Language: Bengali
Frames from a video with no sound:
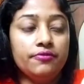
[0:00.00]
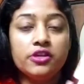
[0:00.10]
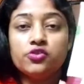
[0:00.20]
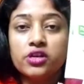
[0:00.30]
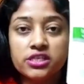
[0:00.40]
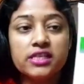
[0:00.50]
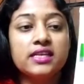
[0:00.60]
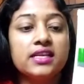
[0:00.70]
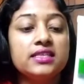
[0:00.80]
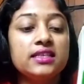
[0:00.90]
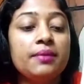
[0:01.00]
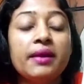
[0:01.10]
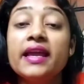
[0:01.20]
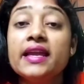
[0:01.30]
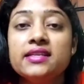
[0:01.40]
ফেস ওয়াশটি কিনেছিলাম
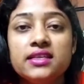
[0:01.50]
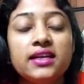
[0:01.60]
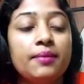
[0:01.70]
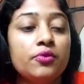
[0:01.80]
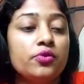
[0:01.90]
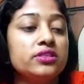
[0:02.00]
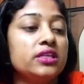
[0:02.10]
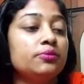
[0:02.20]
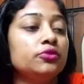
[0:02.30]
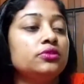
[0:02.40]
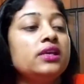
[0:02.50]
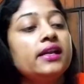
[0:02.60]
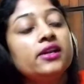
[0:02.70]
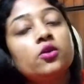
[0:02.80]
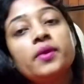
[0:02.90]
আর এইটটি গ্রাম রয়েছে এর মধ্যে
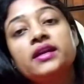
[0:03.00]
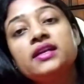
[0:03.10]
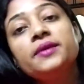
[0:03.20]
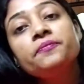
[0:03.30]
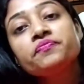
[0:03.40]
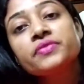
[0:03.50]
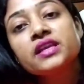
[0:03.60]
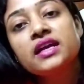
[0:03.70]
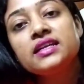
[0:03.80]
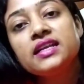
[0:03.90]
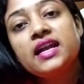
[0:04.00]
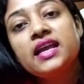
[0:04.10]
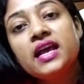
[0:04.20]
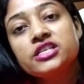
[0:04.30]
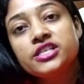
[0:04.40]
আর এরকম একটা
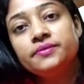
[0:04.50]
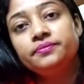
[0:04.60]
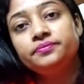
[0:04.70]
কন্টেনারে আসে